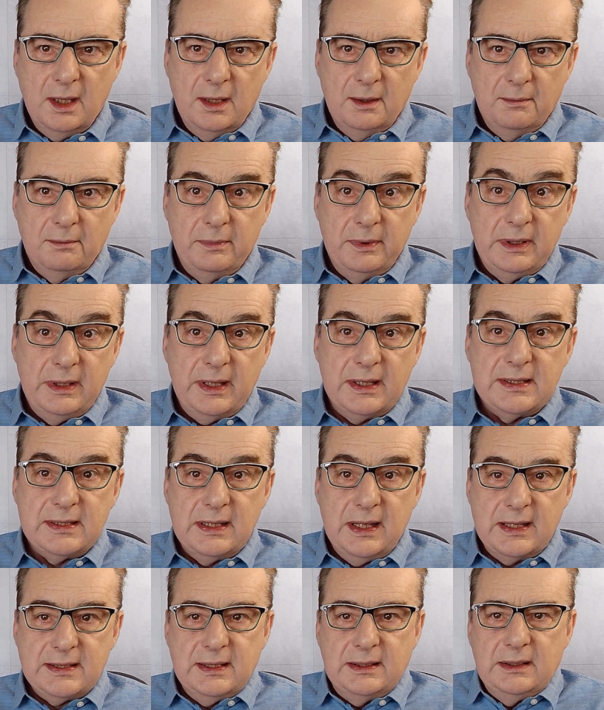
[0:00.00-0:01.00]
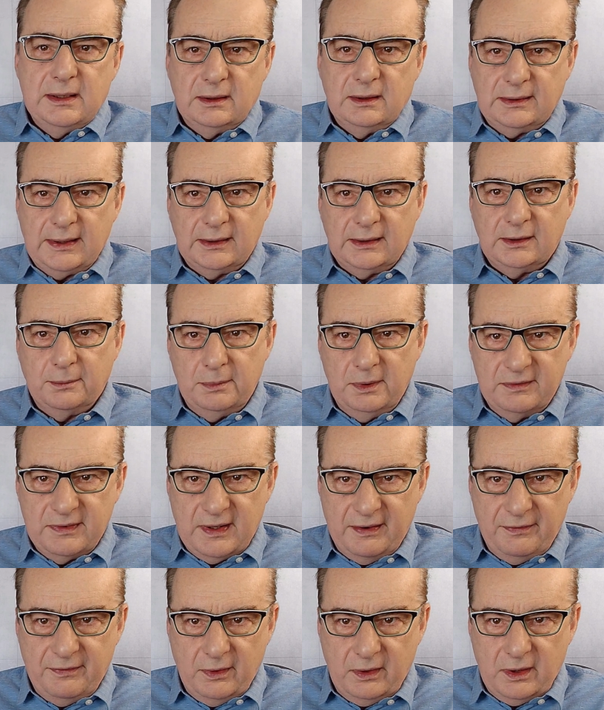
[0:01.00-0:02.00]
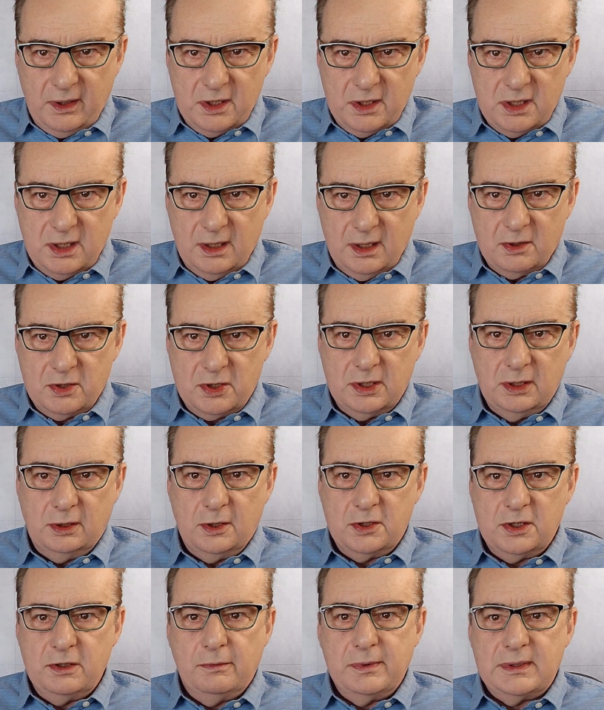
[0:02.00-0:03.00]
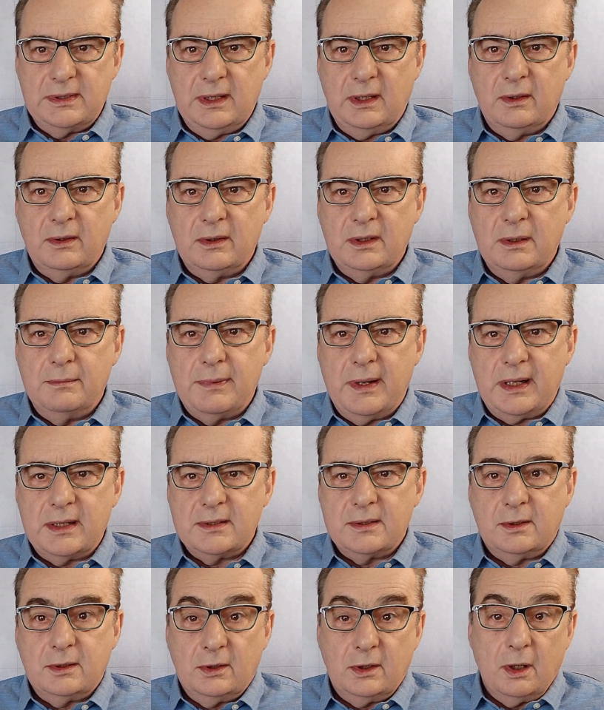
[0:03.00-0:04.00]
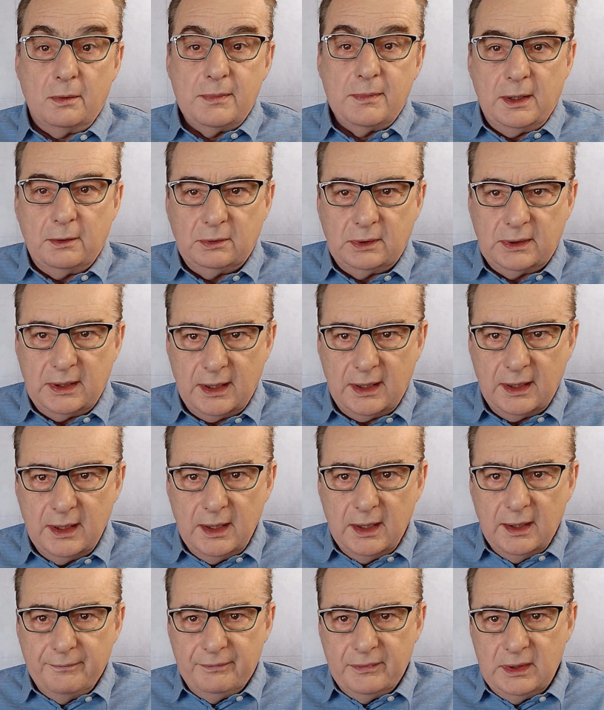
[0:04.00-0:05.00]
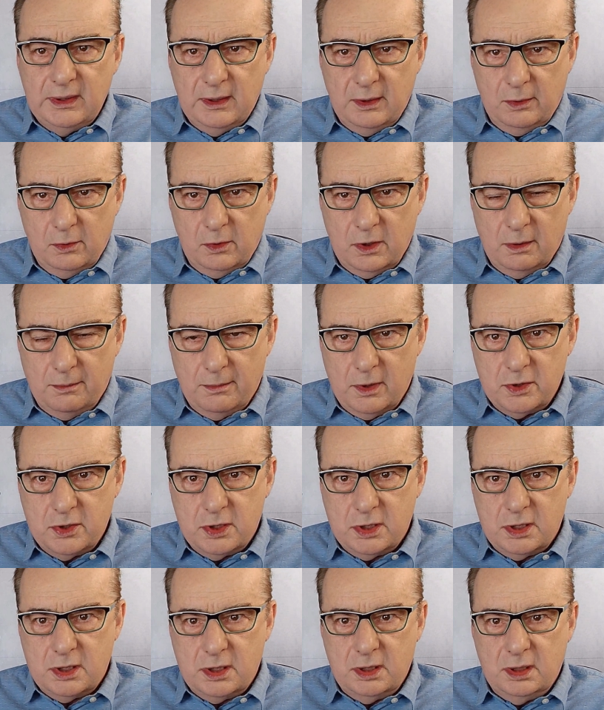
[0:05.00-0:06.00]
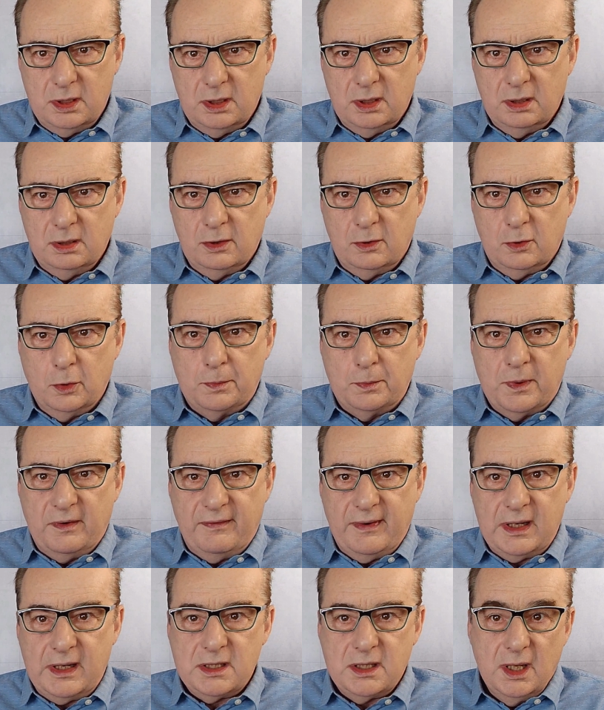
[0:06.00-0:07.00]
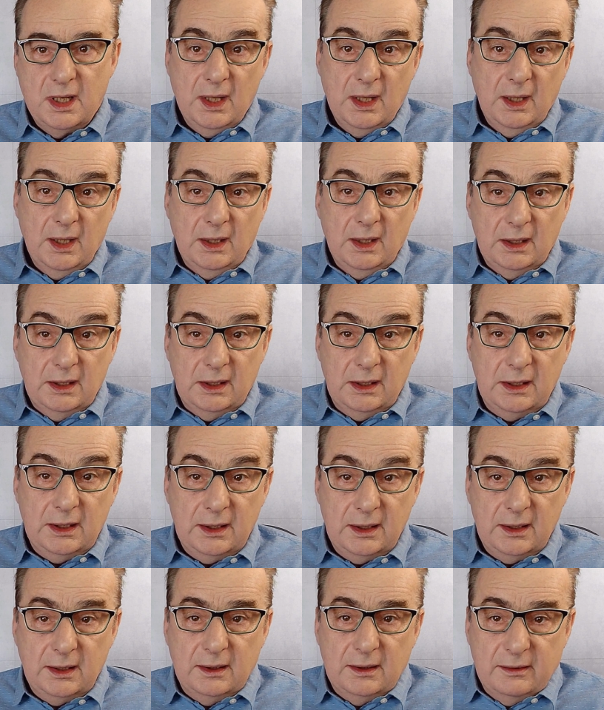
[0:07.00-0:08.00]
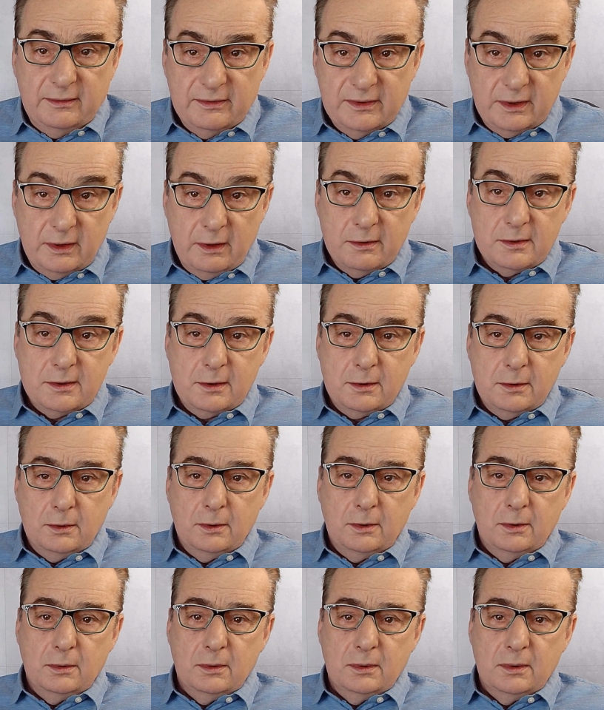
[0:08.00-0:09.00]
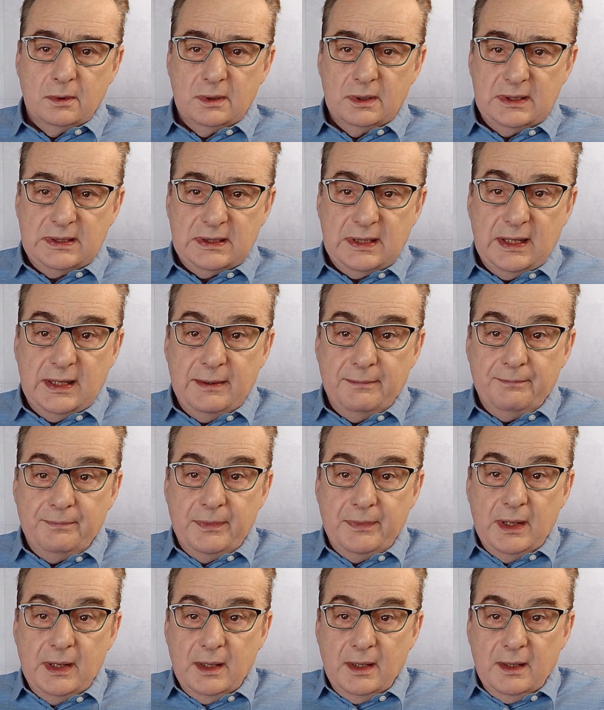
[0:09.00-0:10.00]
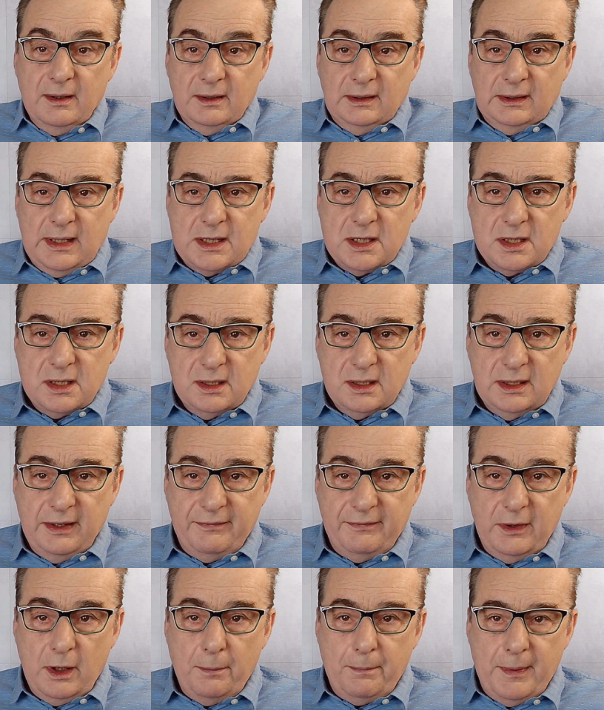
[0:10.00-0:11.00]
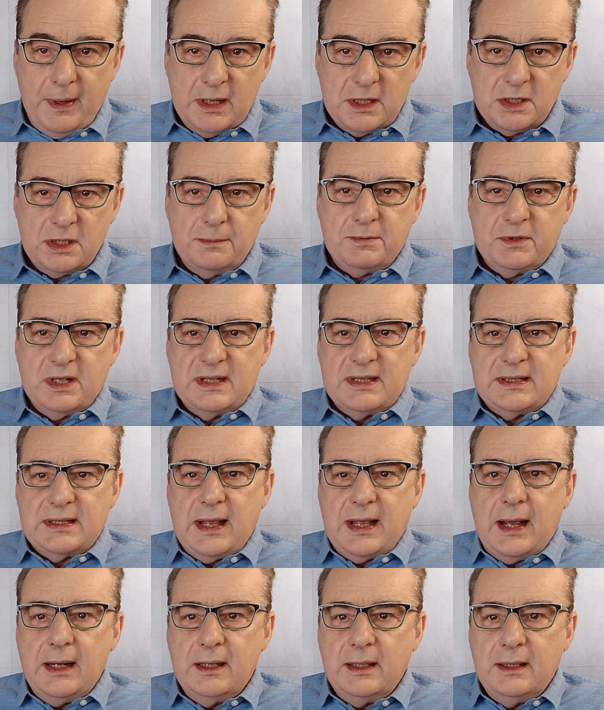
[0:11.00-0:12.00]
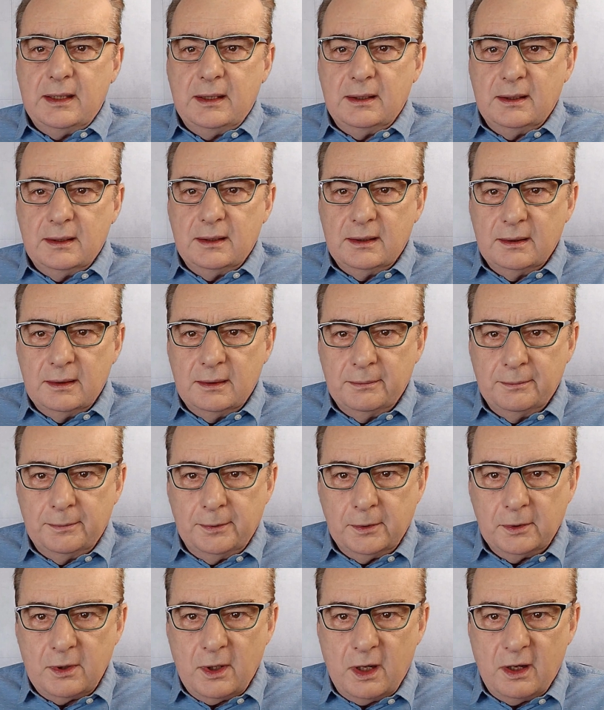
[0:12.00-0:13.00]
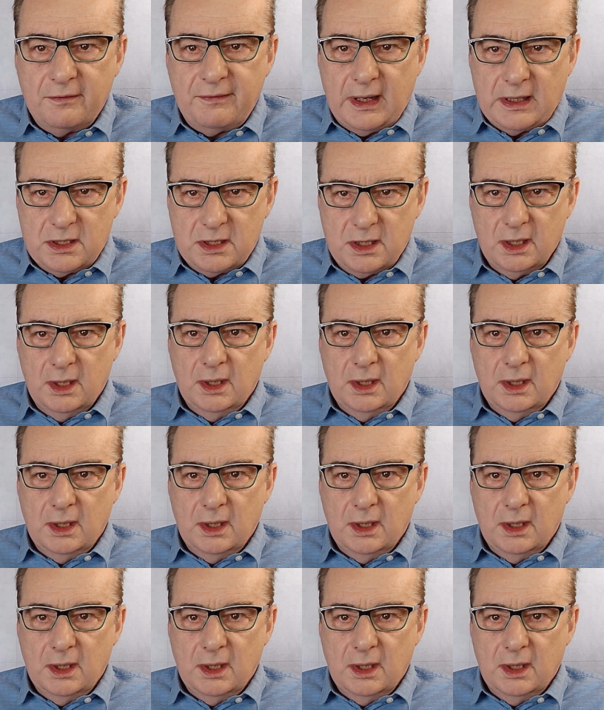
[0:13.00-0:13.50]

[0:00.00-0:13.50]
mniej zleceń. No tak to bywa w okresie oszczędności, wobec tego nie bardzo kto miał te nieruchomości kupować. I w związku z tym też deweloperzy przestali budować